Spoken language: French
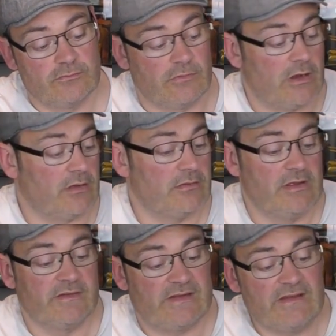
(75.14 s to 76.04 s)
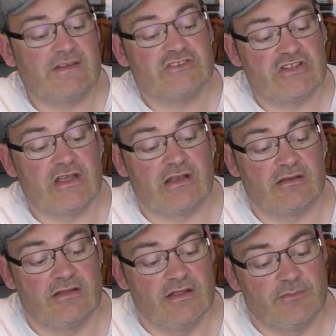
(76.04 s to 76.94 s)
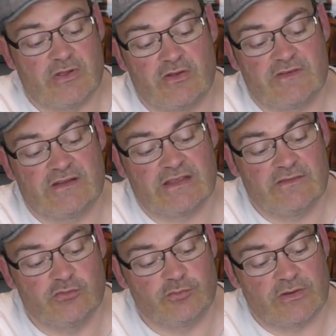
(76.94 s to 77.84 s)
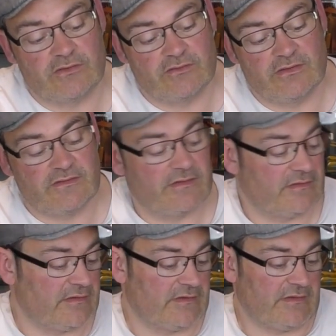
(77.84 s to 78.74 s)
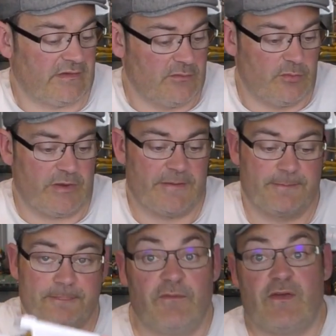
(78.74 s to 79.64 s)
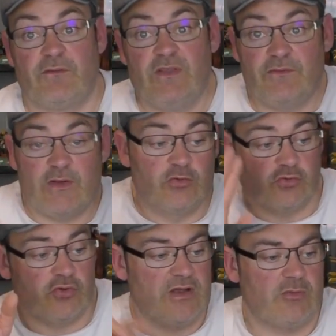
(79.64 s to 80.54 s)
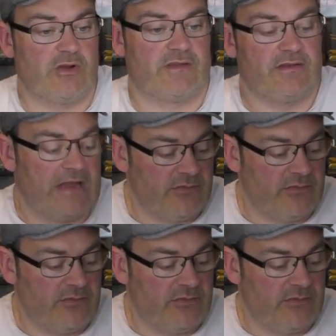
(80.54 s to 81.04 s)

Voilà. Ça c'est génial. Hein. Puis alors c'est très souple, hein, tu vois, ça, ça, me plaît. On va faire vite fait le tour de la boîte. La